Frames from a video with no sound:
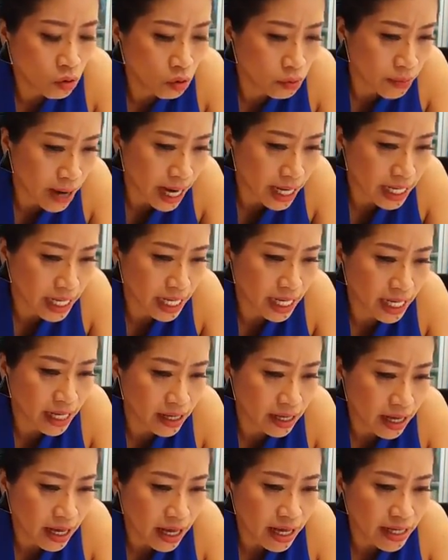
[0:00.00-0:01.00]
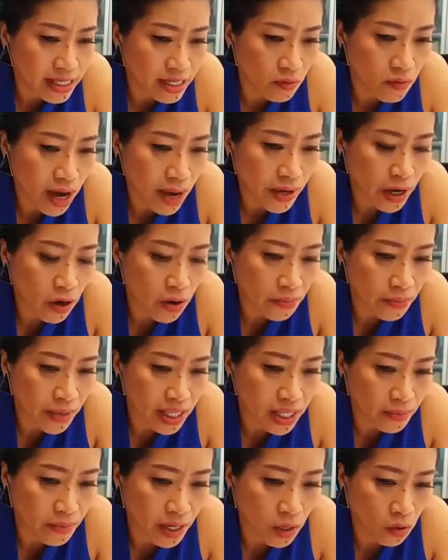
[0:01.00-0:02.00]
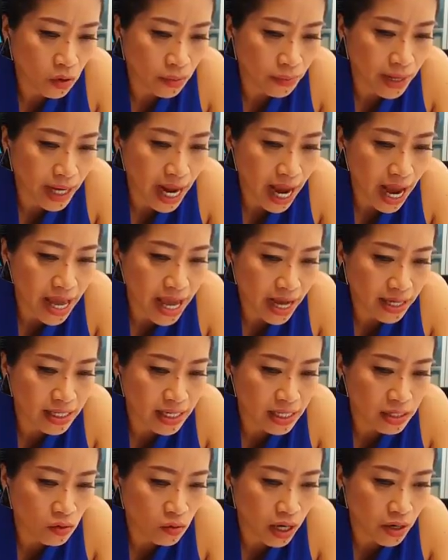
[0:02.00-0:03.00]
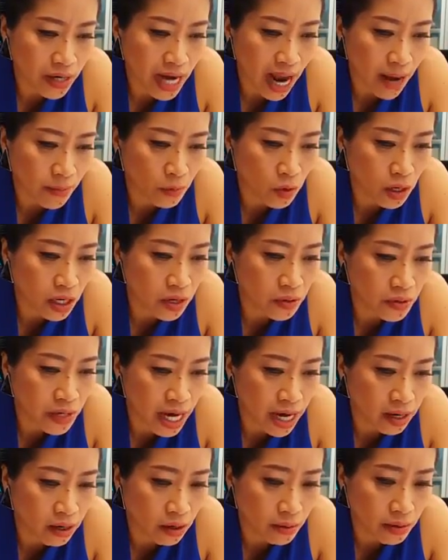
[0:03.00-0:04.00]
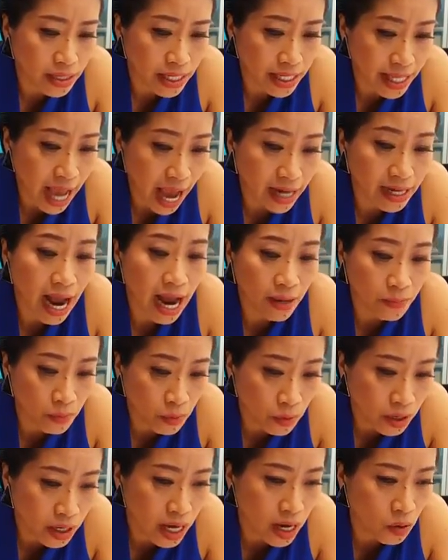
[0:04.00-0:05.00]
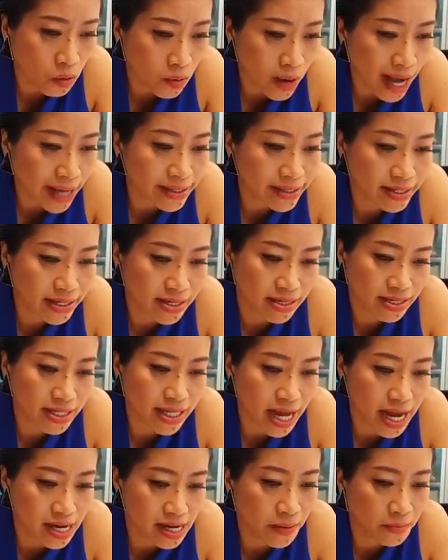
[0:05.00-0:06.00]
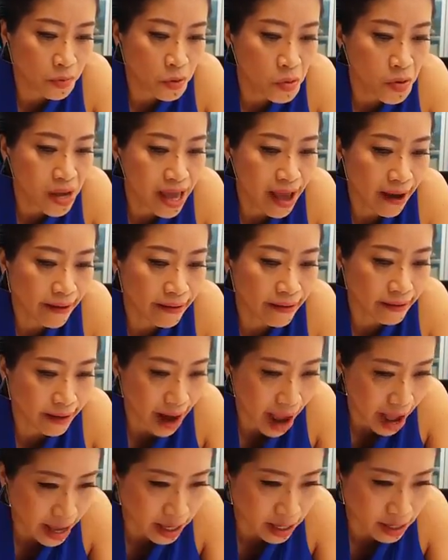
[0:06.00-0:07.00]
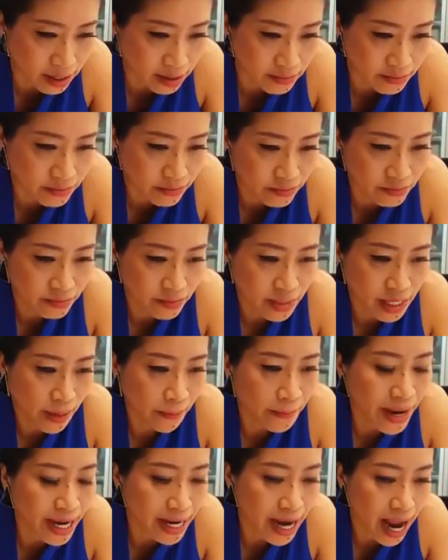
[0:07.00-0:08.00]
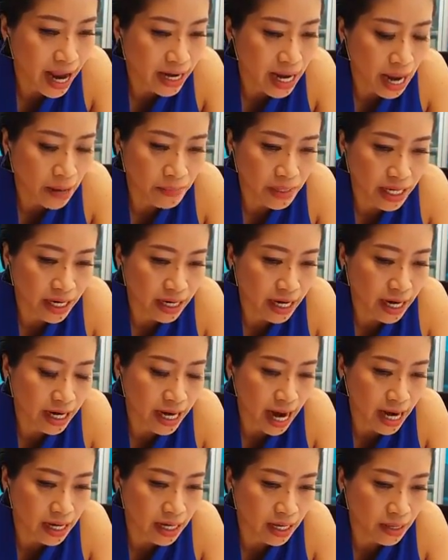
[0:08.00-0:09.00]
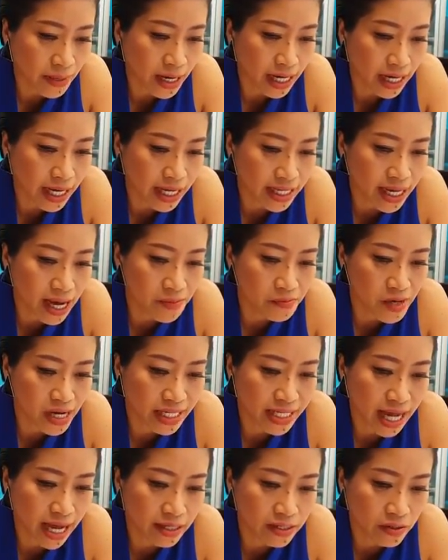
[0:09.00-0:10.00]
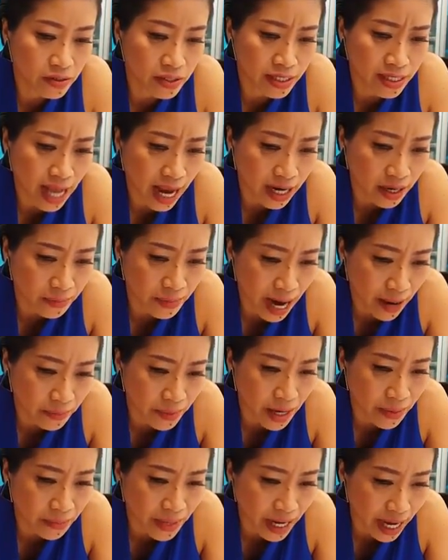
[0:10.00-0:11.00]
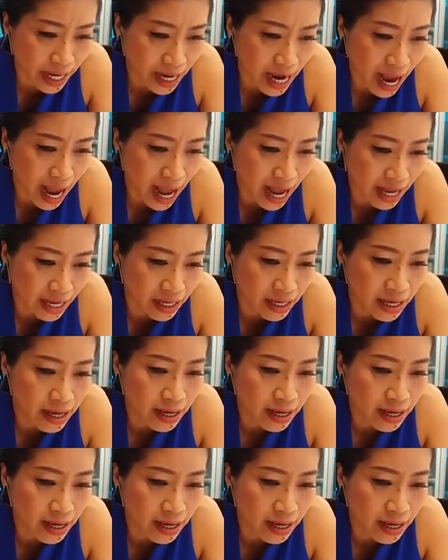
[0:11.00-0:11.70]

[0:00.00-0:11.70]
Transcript: คุณพันนีจะว่าไม่คอมเมนต์แต่มันอดไม่ได้อยากเจอตัวแล้วถามพวกเขาอยากถามพวกเขาว่าจิตใจทำด้วยอะไร ไม่น่าทำกันขนาดนี้ประเทศชาติประชาชนตาดำๆทำไงได้